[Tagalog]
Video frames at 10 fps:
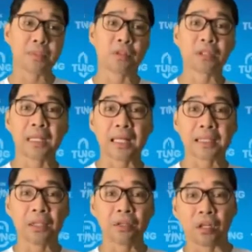Siguro
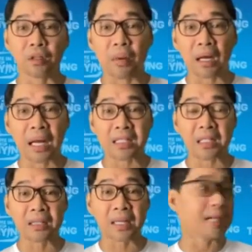tinatanong nyo, ano bang
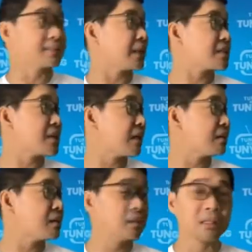klaseng drug test yan?